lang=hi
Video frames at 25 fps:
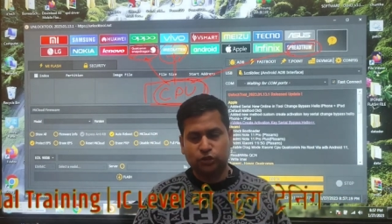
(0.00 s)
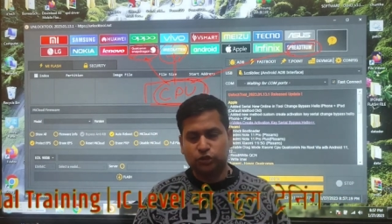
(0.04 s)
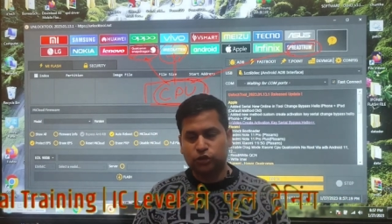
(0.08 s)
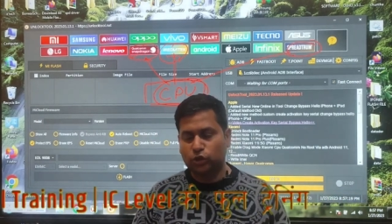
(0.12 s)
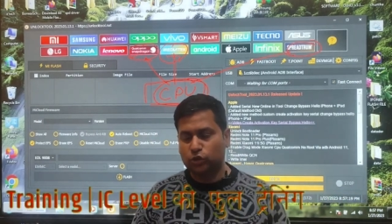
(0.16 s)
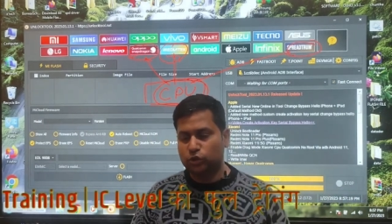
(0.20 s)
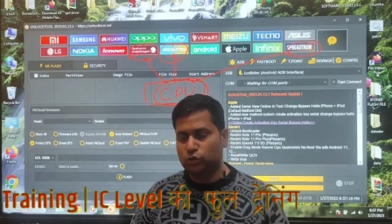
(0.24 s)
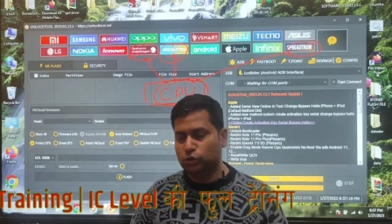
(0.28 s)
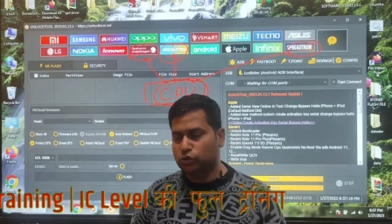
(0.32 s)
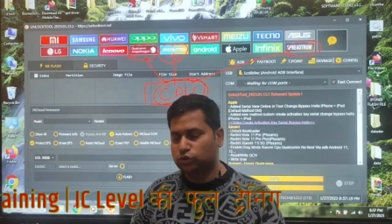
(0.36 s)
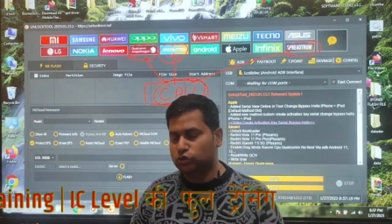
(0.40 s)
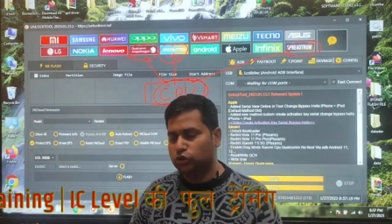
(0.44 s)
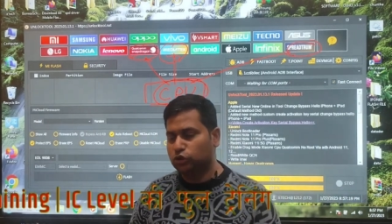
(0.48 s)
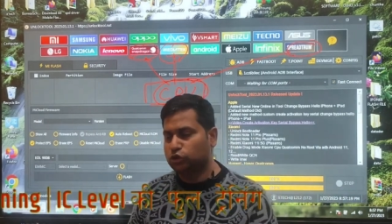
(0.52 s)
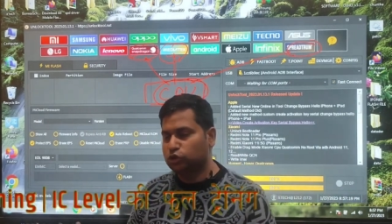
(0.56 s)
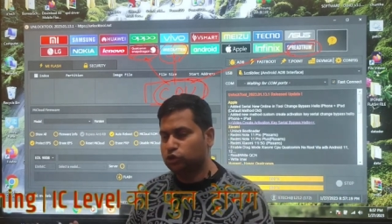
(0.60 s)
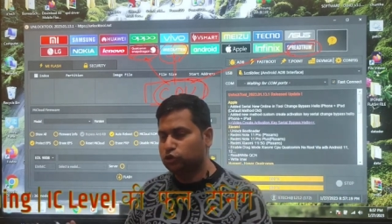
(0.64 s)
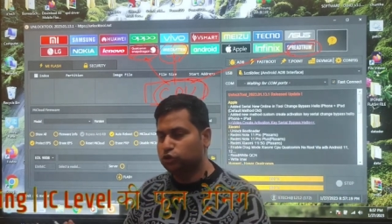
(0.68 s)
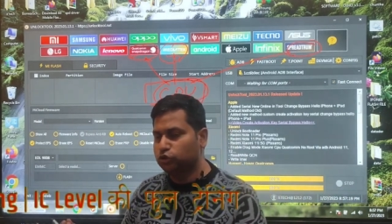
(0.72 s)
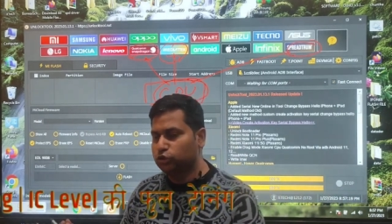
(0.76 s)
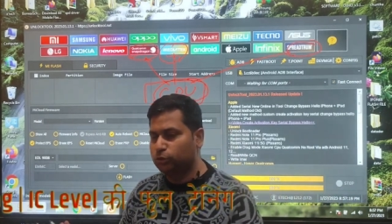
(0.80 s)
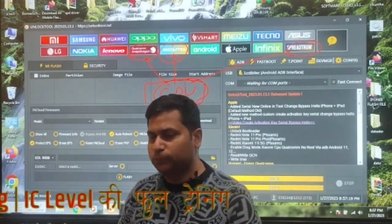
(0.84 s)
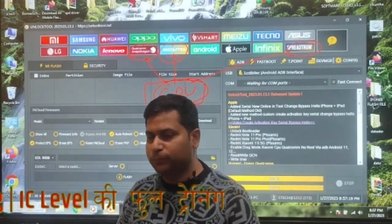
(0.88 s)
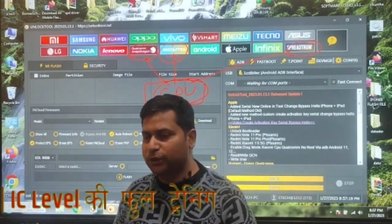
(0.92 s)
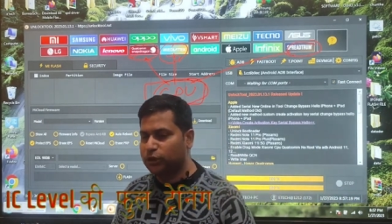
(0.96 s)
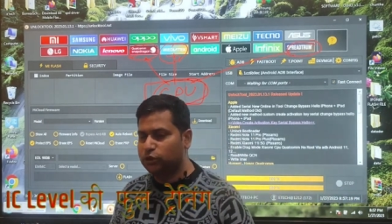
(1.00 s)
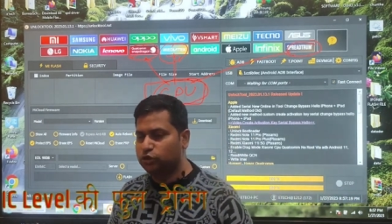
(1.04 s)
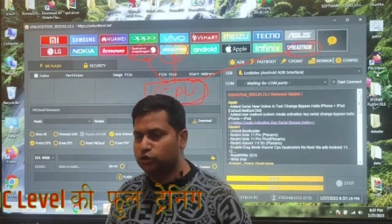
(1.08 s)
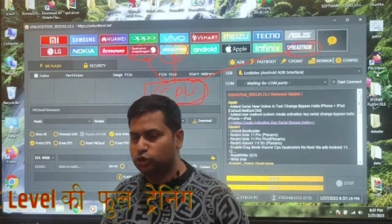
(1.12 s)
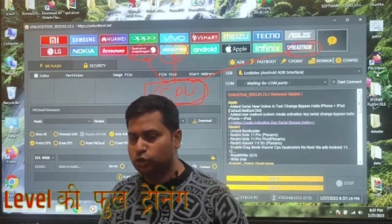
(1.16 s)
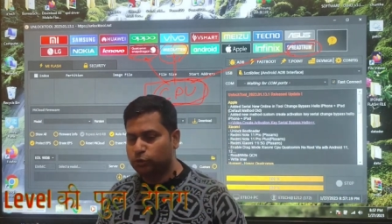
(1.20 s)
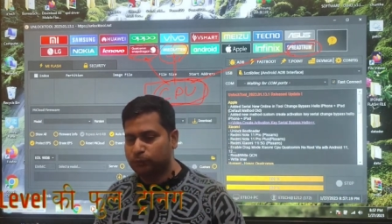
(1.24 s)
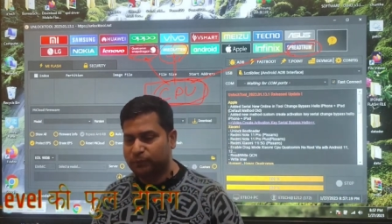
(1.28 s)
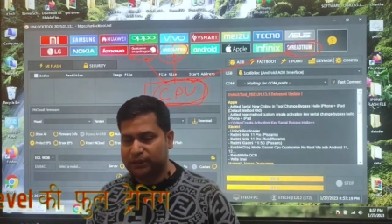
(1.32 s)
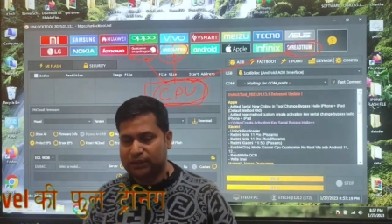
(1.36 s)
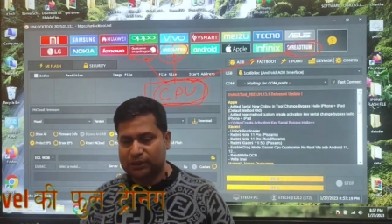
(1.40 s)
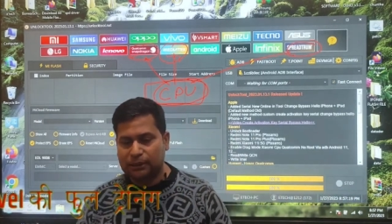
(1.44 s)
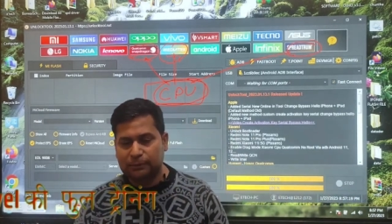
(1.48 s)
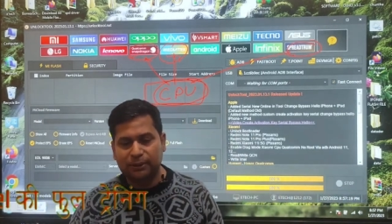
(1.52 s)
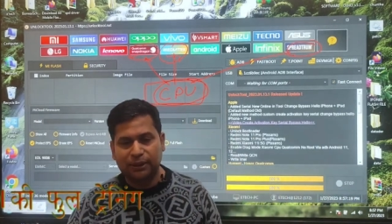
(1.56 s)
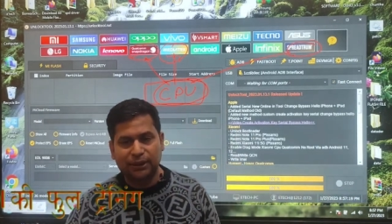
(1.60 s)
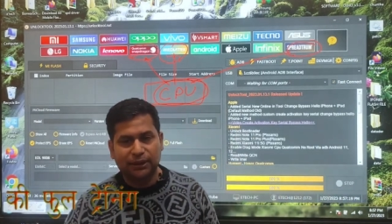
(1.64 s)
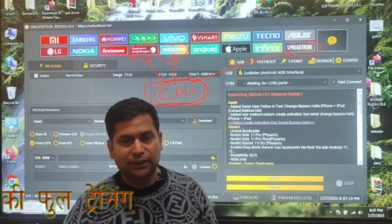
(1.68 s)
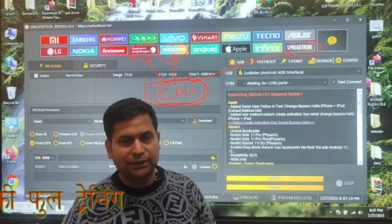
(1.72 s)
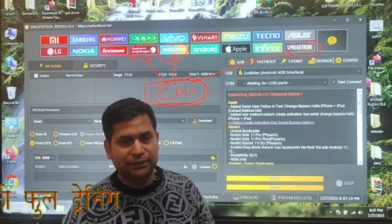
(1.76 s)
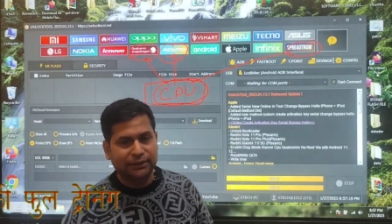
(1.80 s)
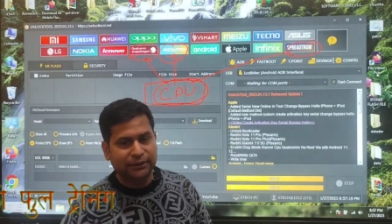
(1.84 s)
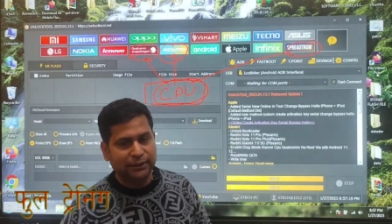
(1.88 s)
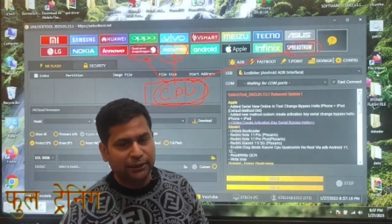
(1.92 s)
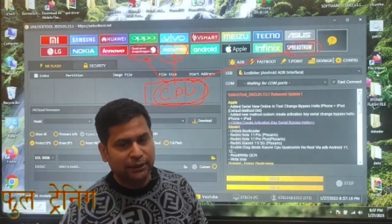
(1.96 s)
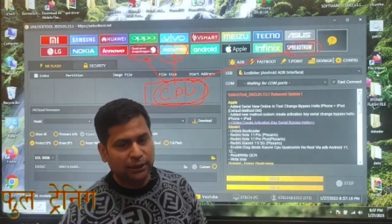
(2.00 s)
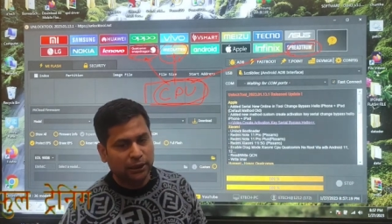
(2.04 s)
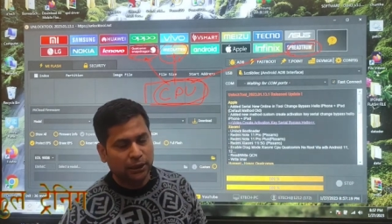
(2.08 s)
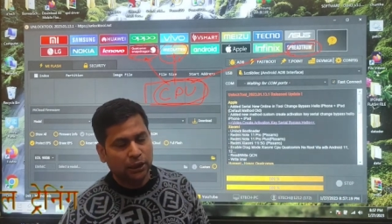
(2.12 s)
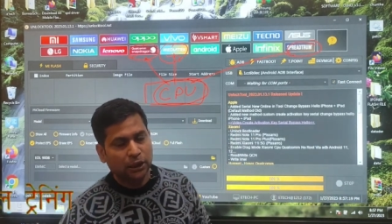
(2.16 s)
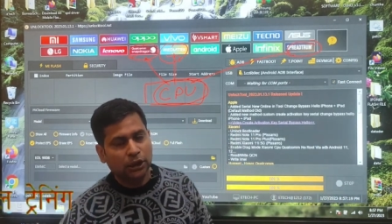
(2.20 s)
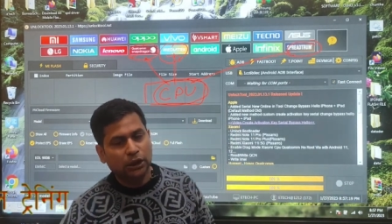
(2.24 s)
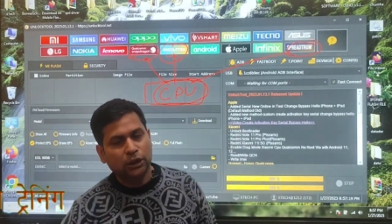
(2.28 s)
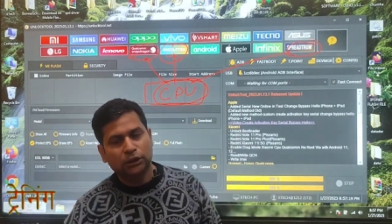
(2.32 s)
सौ दो सौ तीन सौ पाँच सौ रुपये कमा लेते हैं